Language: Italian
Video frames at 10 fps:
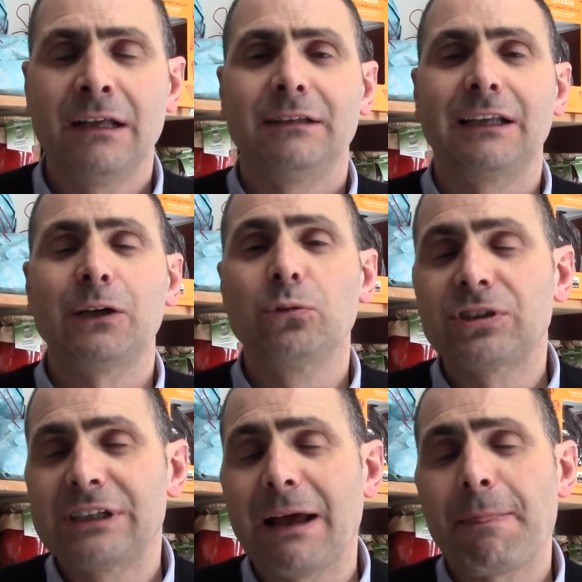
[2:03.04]
dalla
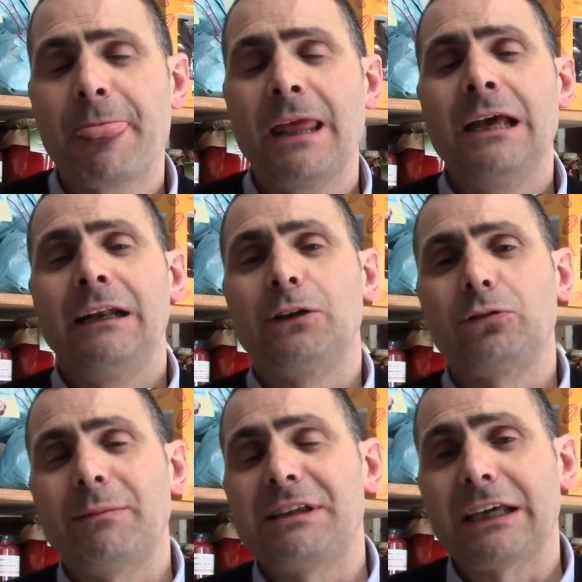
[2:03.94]
Russia,
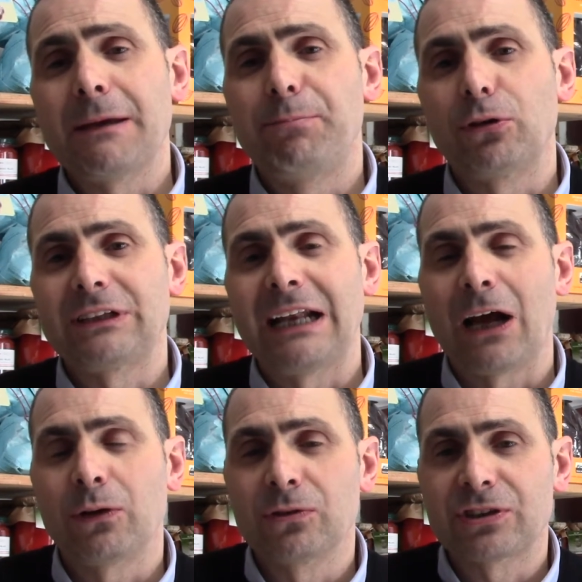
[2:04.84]
naturalmente che
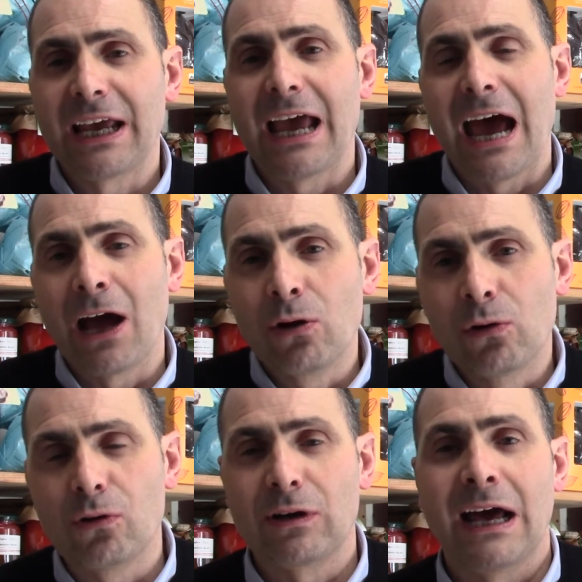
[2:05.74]
porterà con sé
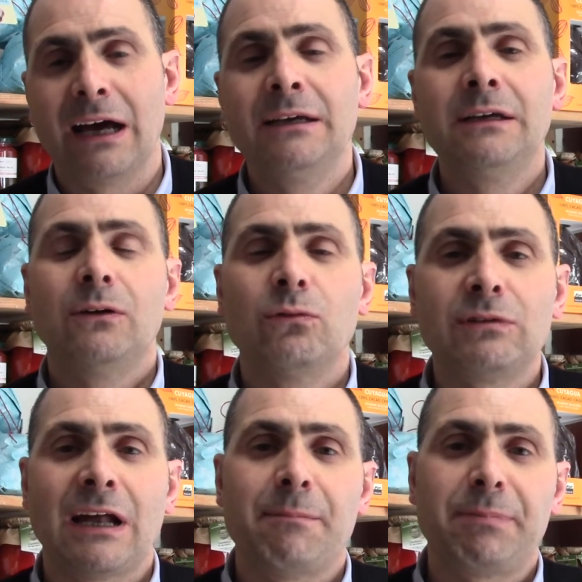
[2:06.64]
ancora
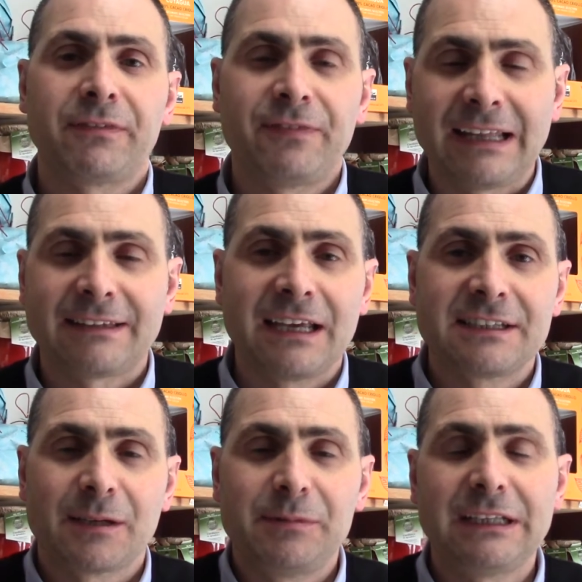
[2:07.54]
una perfetta
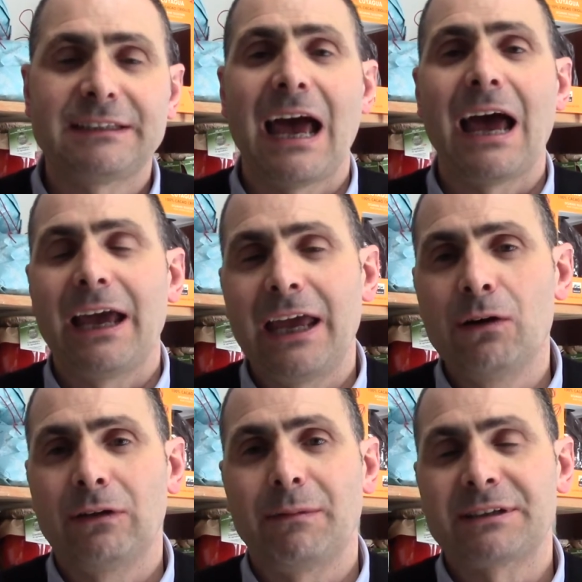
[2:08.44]
instabilità e
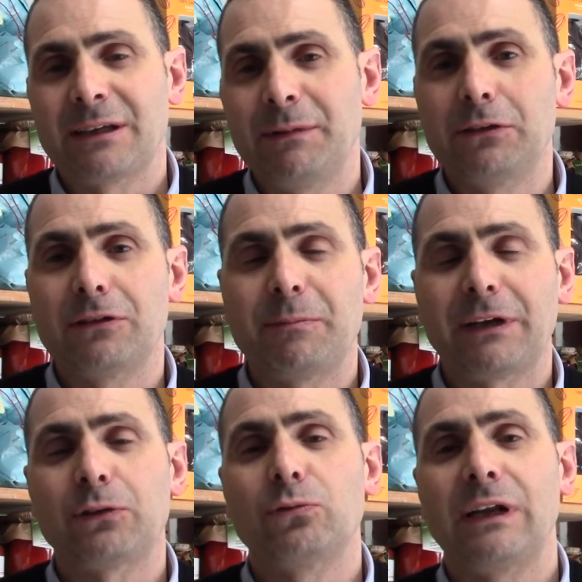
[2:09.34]
un abbassamento di
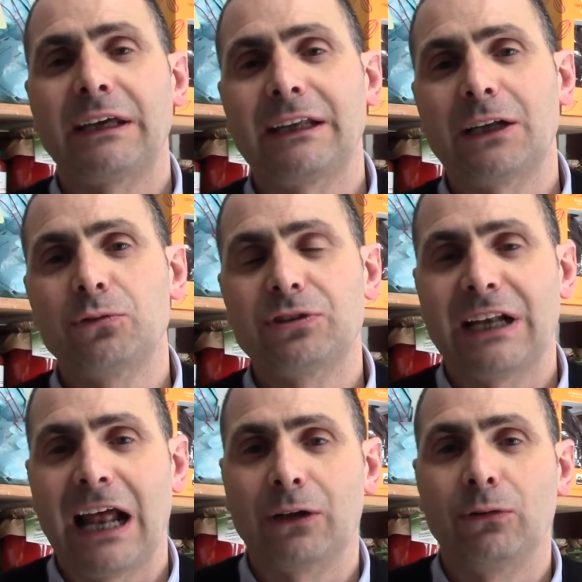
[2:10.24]
temperature che
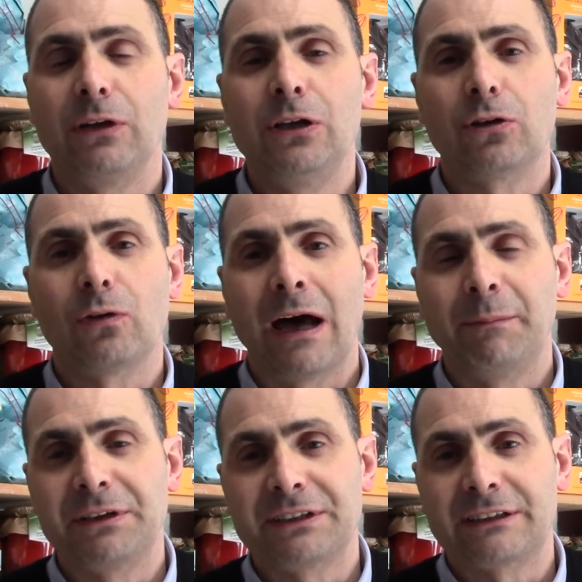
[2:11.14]
raggiungeranno il loro
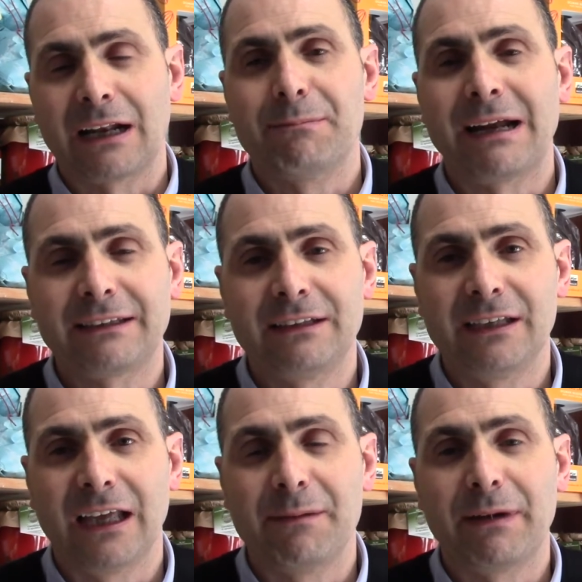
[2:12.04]
apice tra
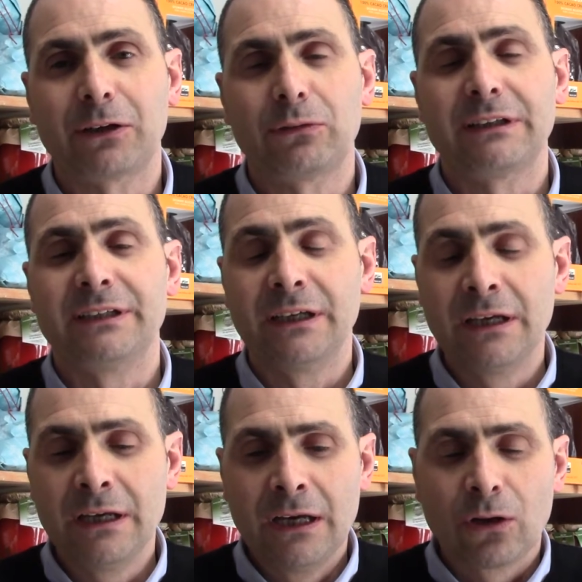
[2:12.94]
martedì e mercoledì
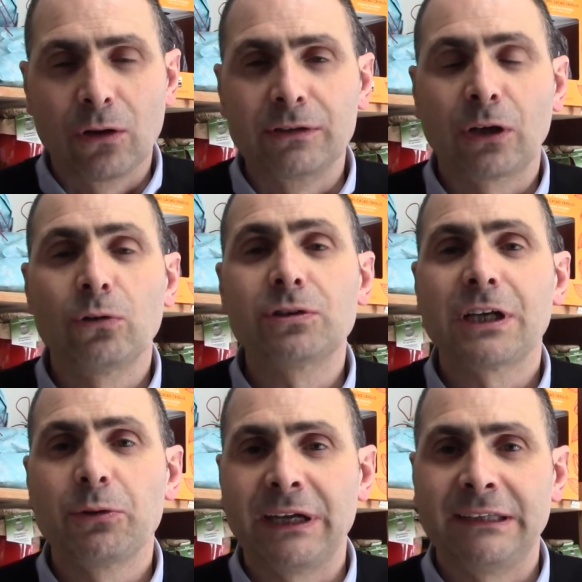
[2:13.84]
con
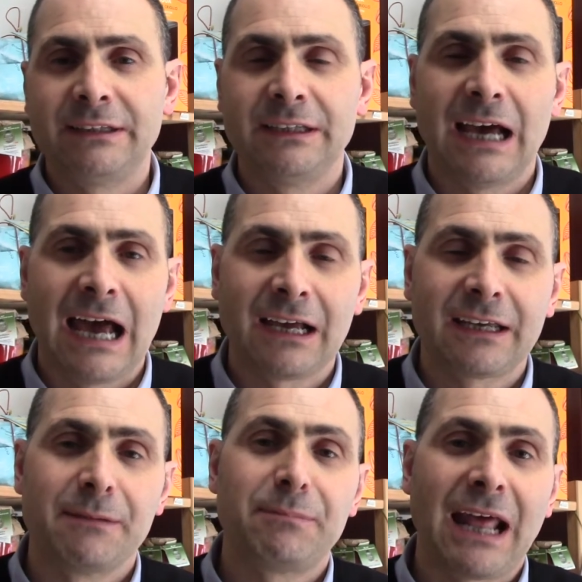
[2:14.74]
conseguenti
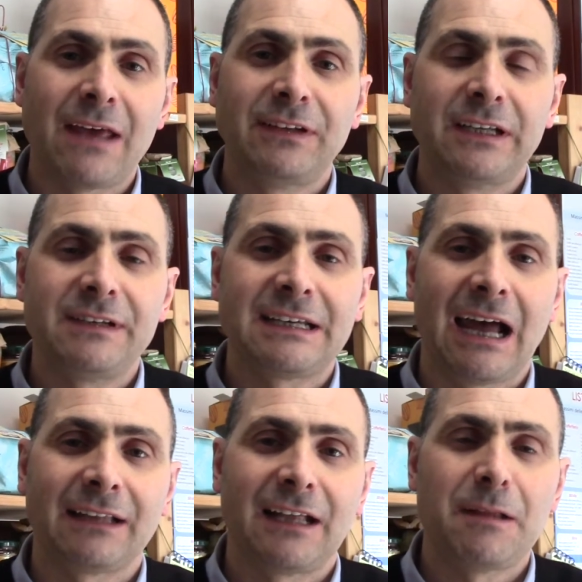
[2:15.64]
anche brevi
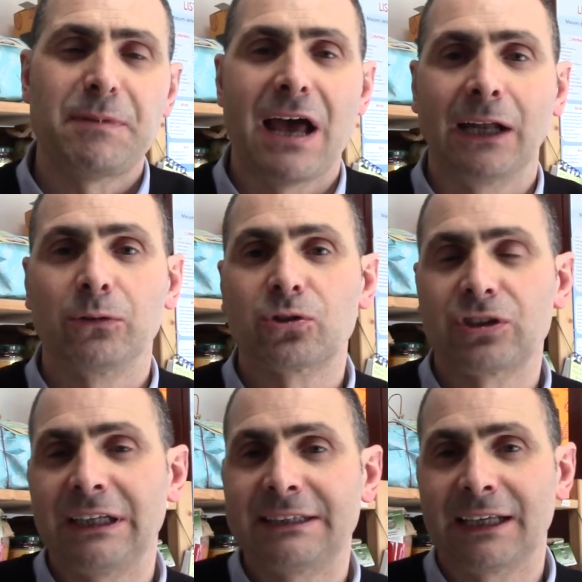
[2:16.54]
nevicate al piano
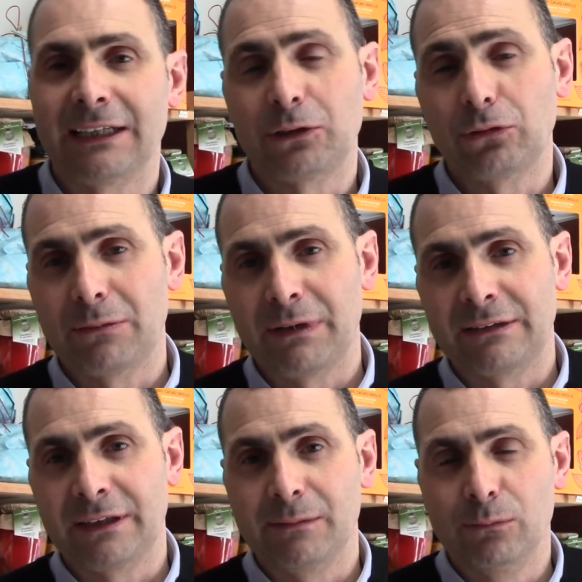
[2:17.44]
senza
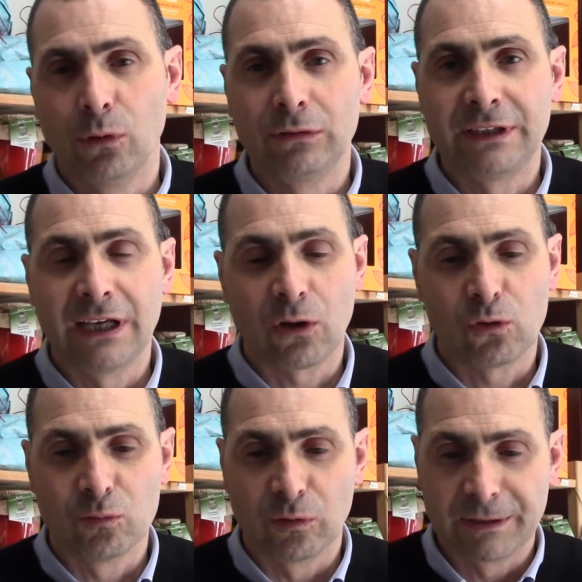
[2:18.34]
naturalmente molti
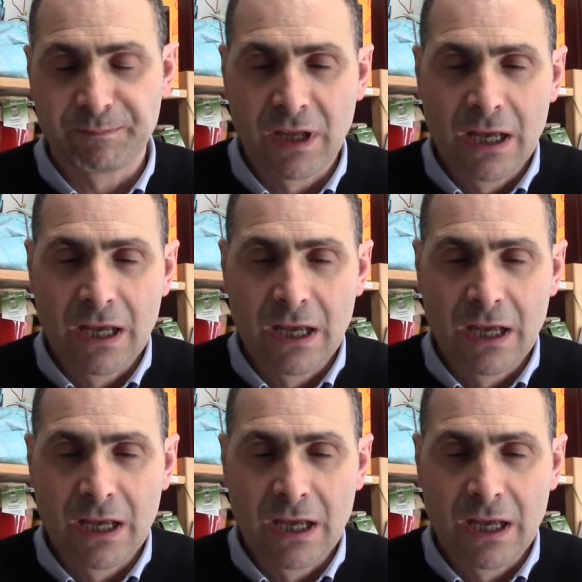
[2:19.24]
accumuli.